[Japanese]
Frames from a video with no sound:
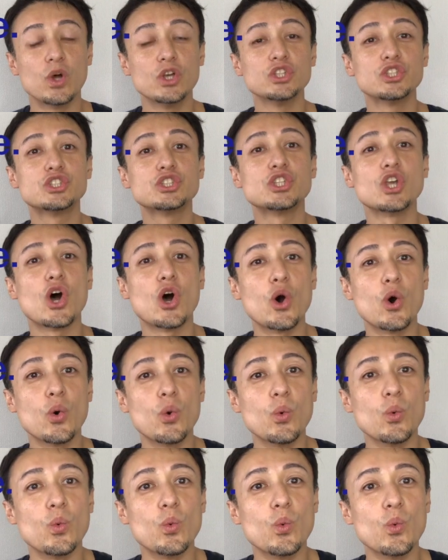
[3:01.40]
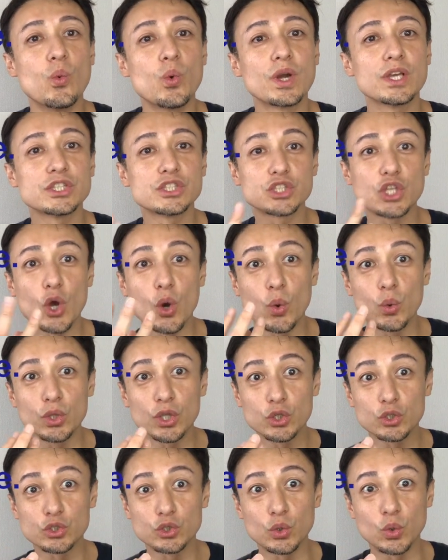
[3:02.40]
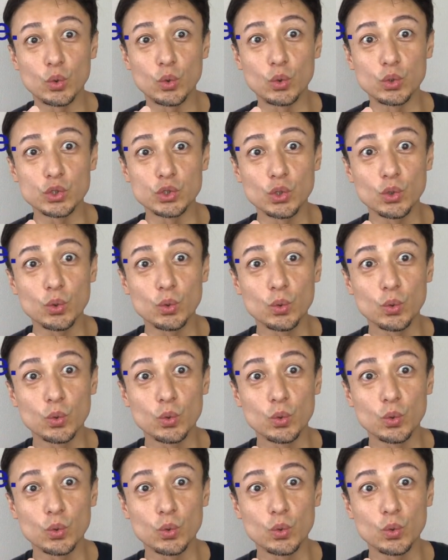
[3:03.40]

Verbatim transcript: so で口をこうですね。